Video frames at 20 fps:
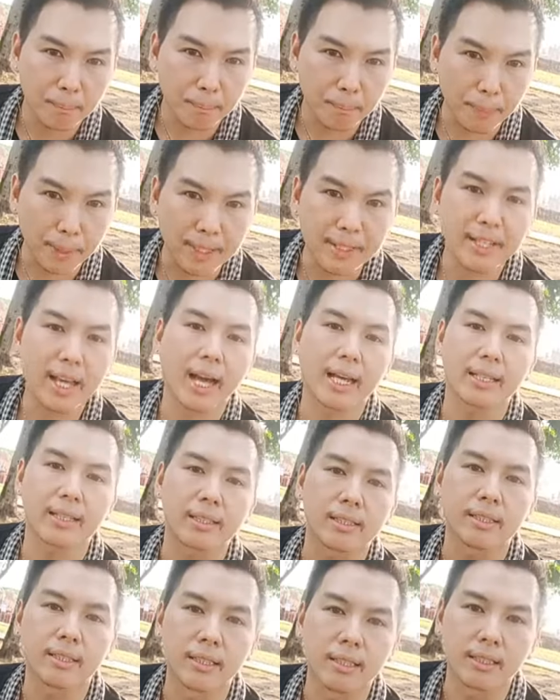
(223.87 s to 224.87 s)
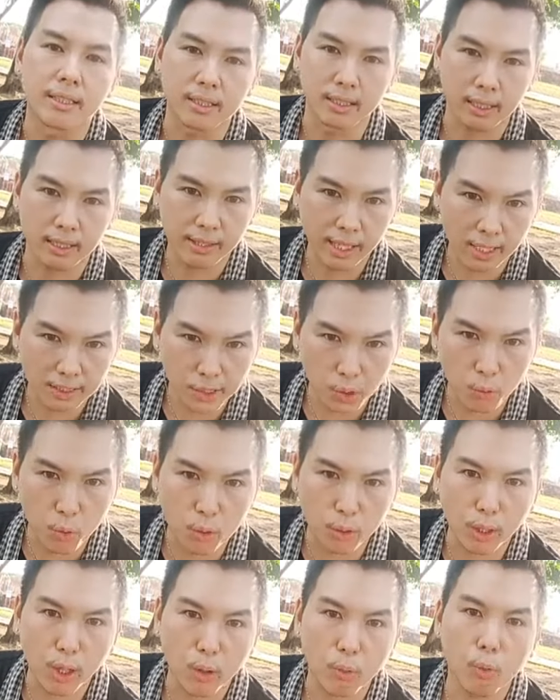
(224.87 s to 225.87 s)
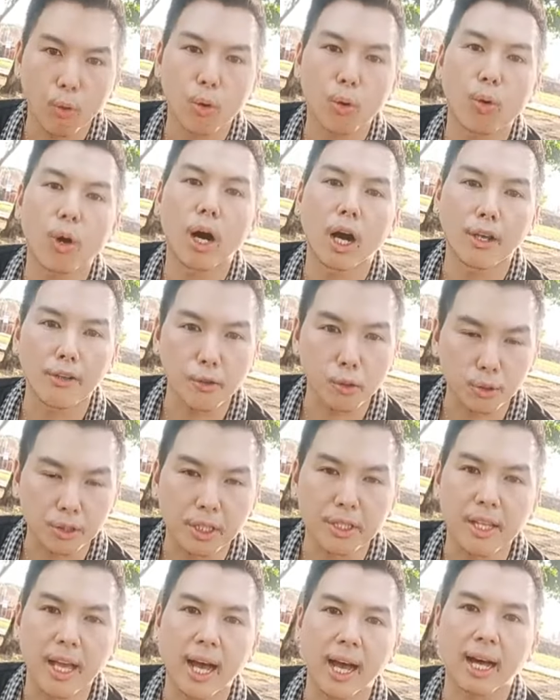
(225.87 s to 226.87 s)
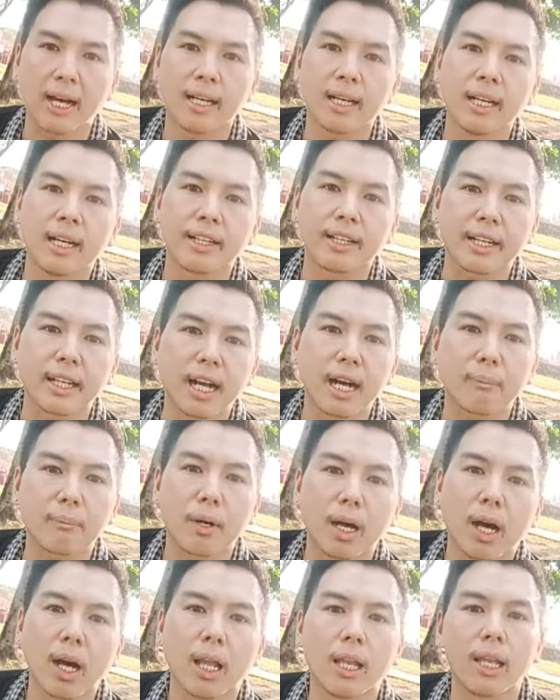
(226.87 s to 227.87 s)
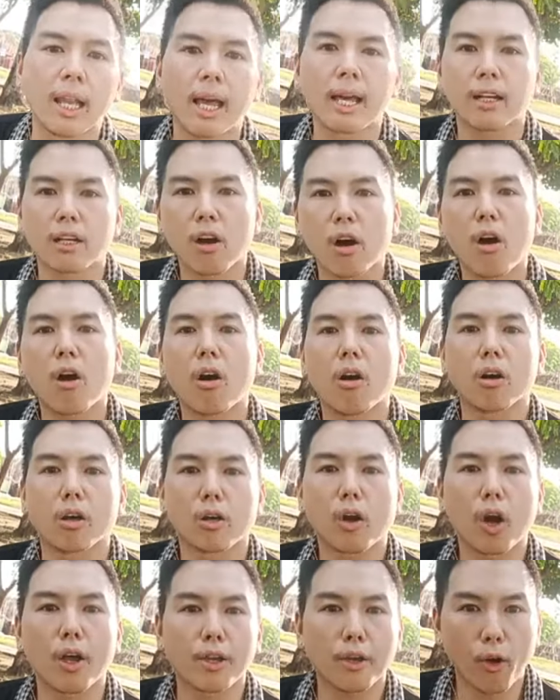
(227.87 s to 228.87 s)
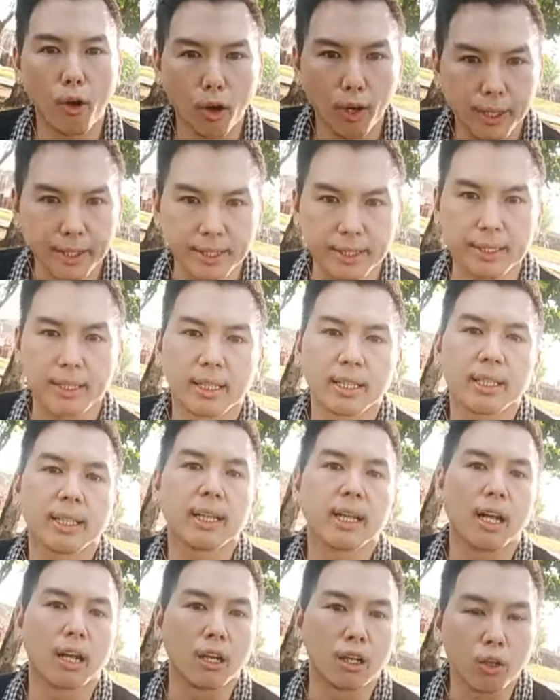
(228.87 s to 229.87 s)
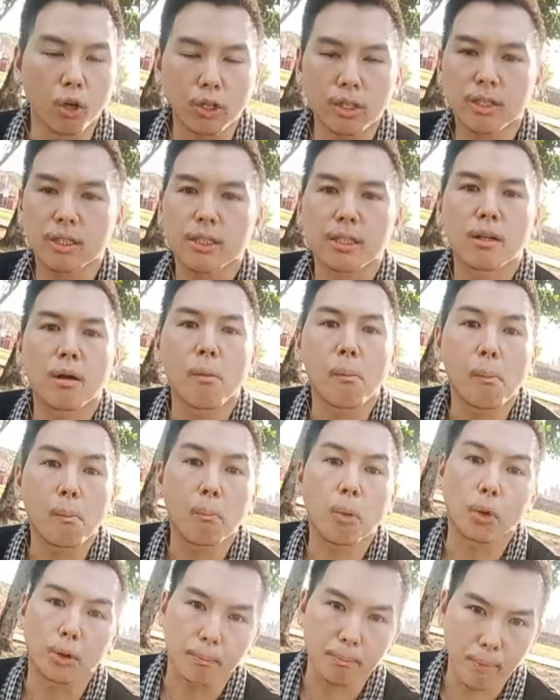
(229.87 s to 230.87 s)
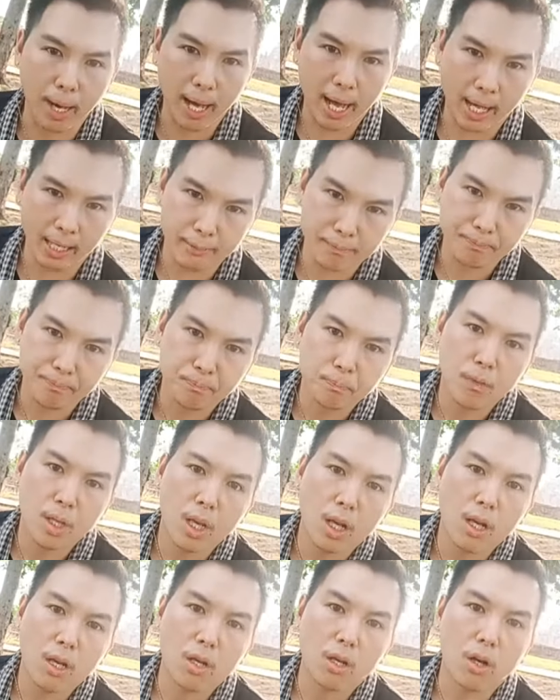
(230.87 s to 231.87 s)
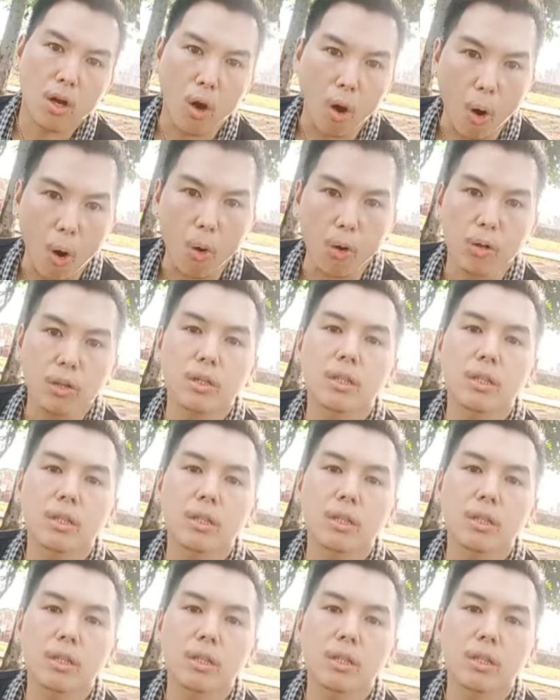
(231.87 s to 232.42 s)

เป็นใหญ่เหนือราชวงศ์ละโวอโยธยานะครับ และก็ค่อยๆลดบทบาทของ